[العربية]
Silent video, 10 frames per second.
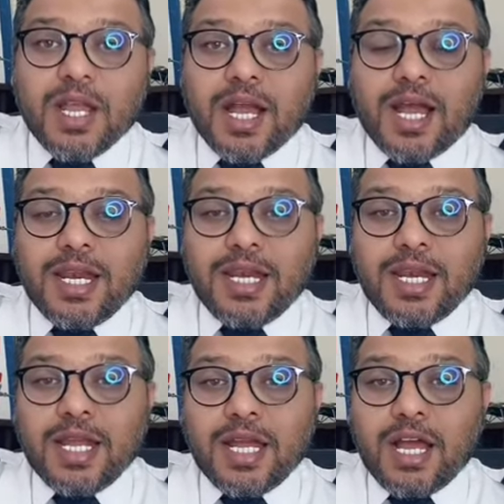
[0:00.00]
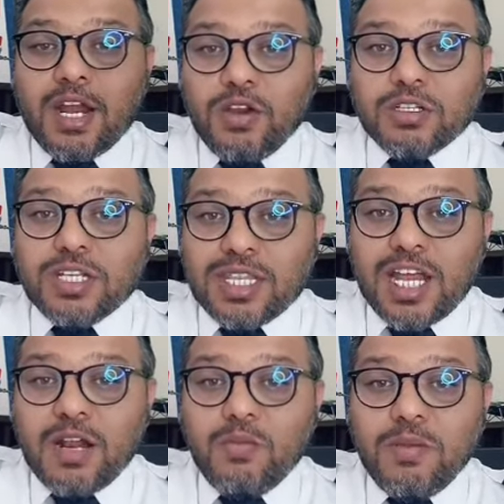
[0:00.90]
النقطه
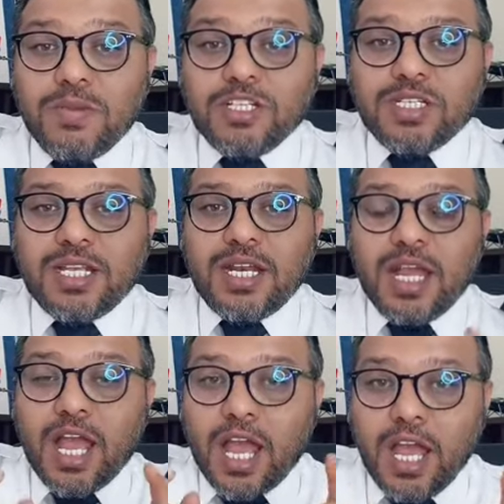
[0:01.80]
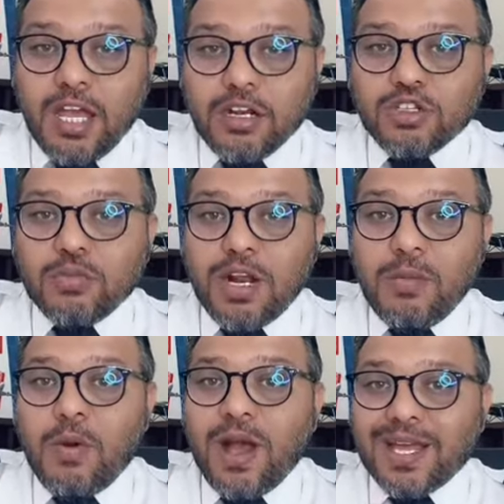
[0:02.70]
الثانيه المهمه جدا احرصوا من
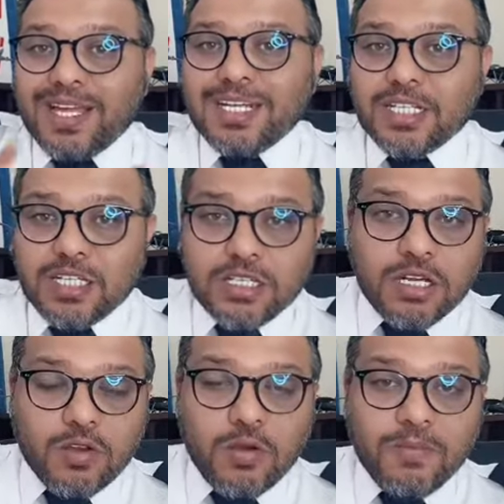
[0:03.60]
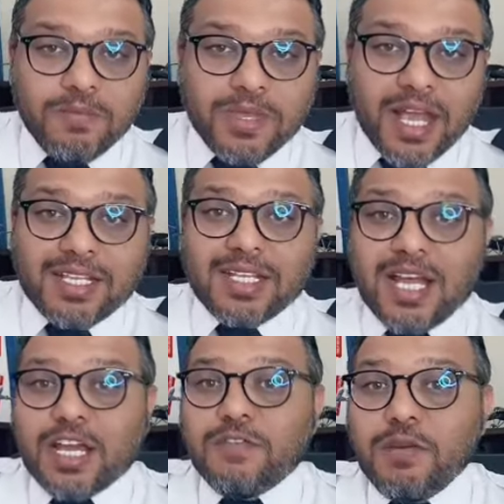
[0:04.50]
المواقع اللي تحجز لكم
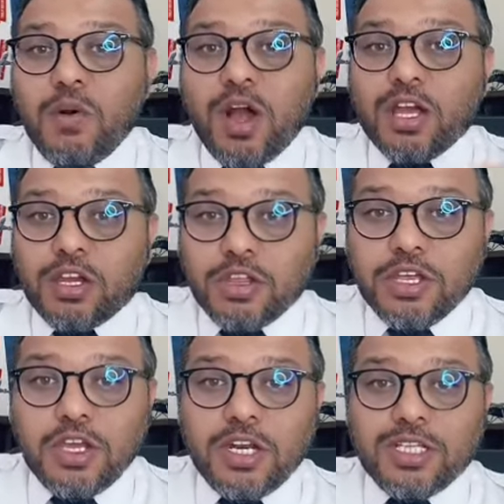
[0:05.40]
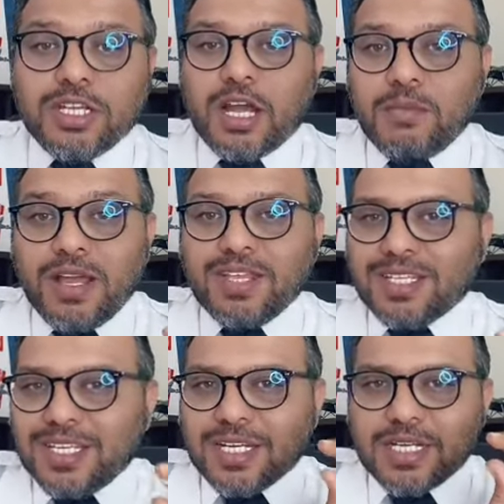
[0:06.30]
التذاكر في مواقع كثير يديك البعض
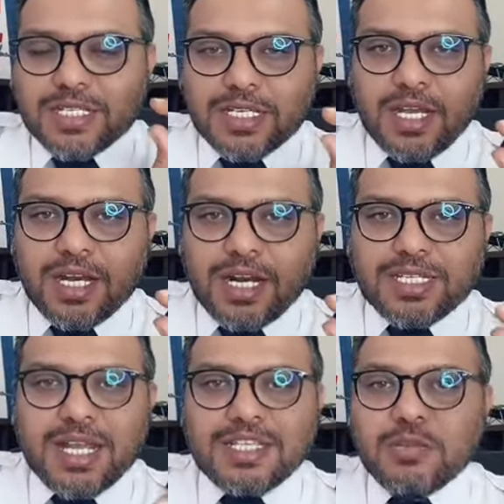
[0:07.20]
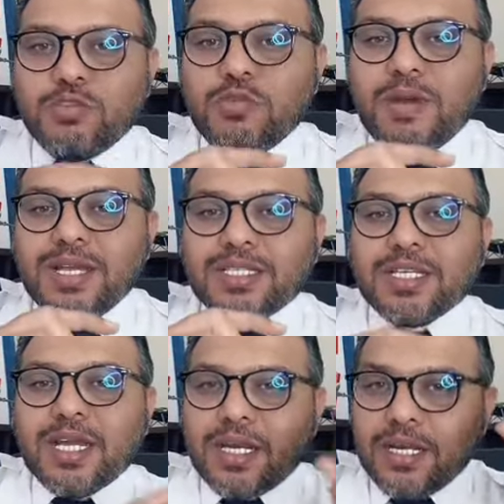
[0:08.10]
يعطيك السعر الاساسي بدون ما
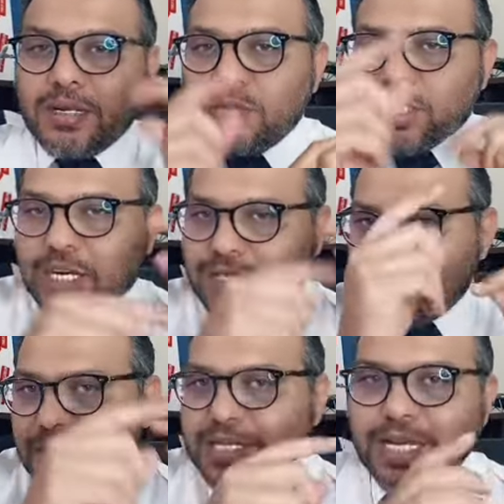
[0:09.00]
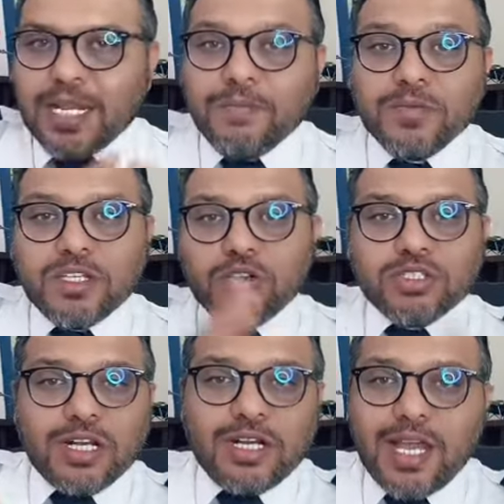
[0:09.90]
يعطيك المترتبات عليه
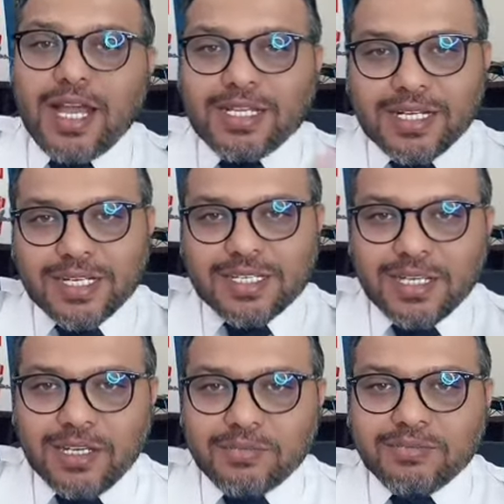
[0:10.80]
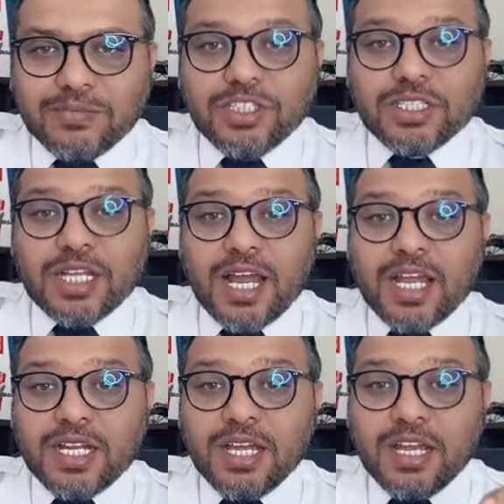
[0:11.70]
توصل للنهايه تلقى السعر جدا
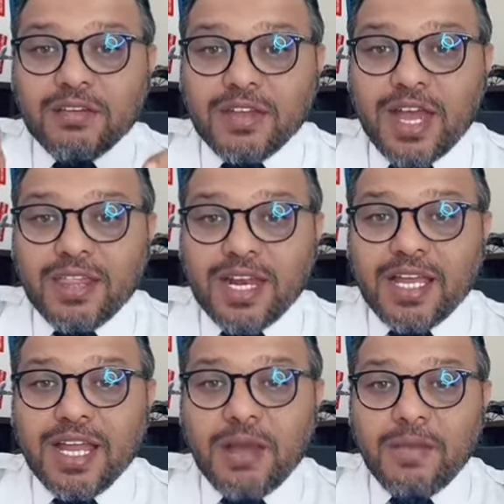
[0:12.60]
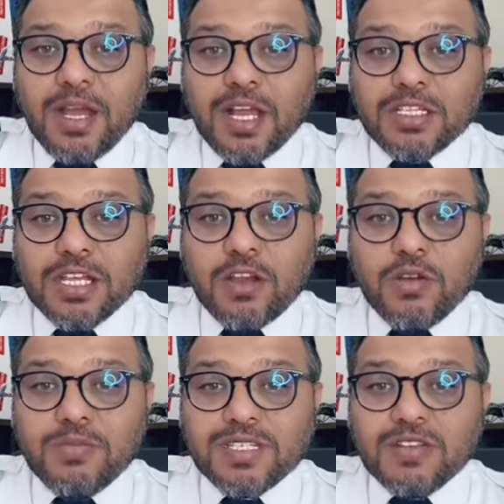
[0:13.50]
عالي في هذه الايام
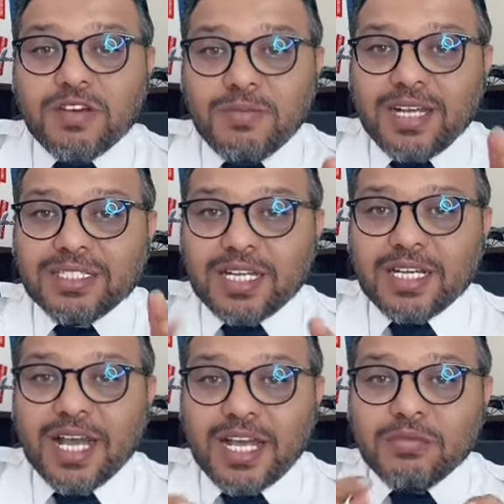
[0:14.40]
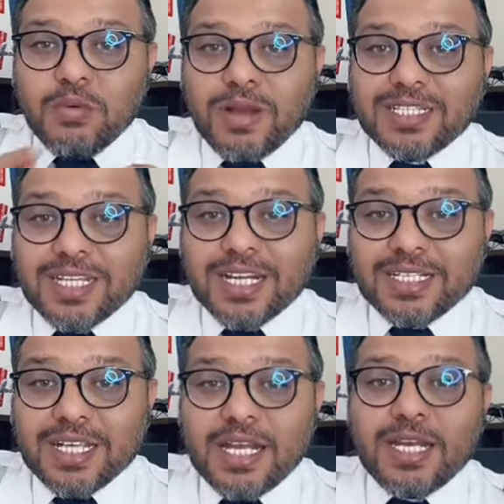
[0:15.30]
انصحكم بالسفر مع شركات
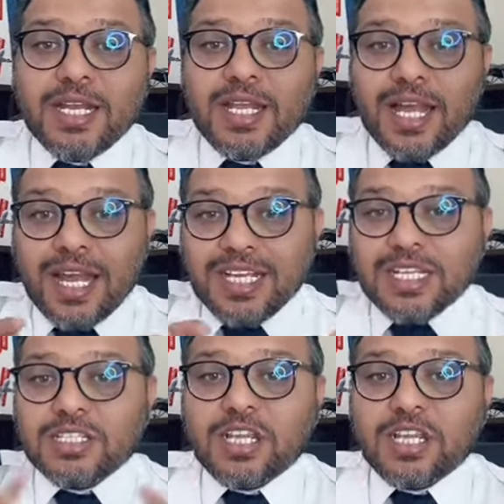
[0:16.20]
مباشره الحجز عن